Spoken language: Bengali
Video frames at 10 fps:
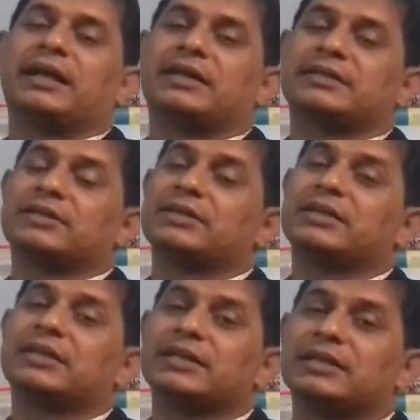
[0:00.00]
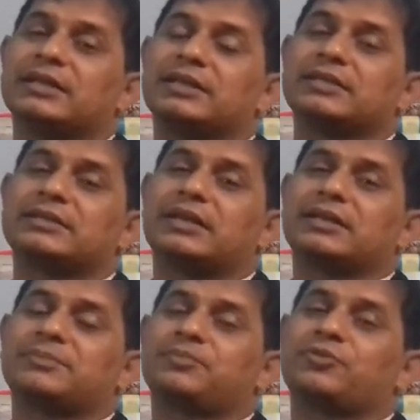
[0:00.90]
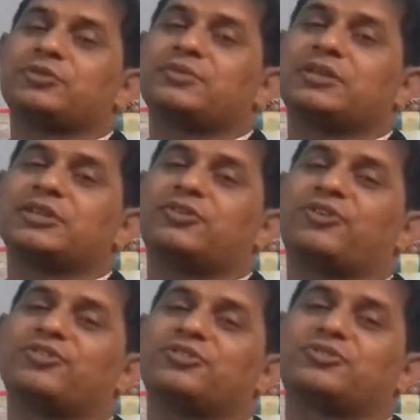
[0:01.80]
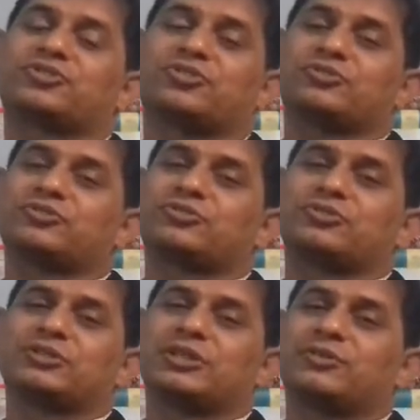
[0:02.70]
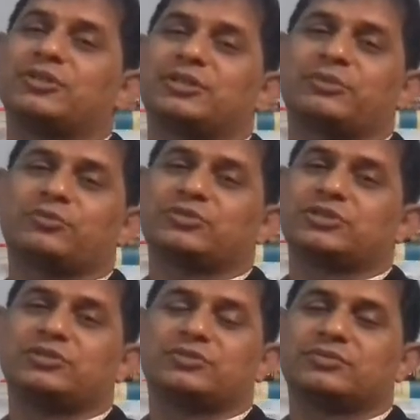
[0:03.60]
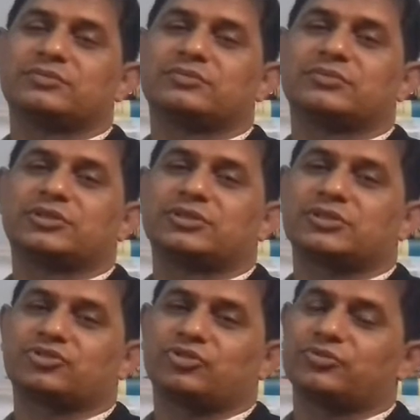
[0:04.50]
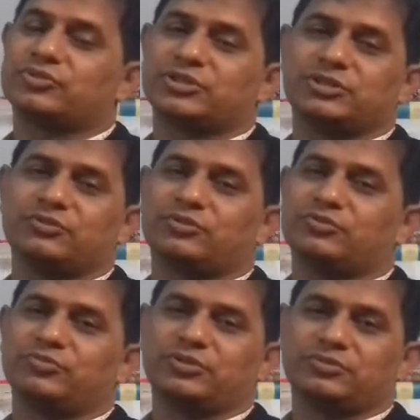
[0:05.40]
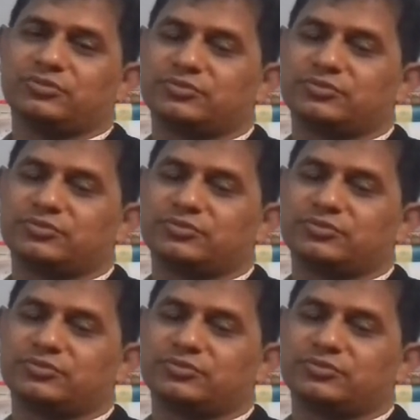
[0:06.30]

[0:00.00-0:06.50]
আর তার পরিবারের অন্যান্য সদস্যরা তাহলে কেমন ছিল সেটা সহজেই অনুমেয়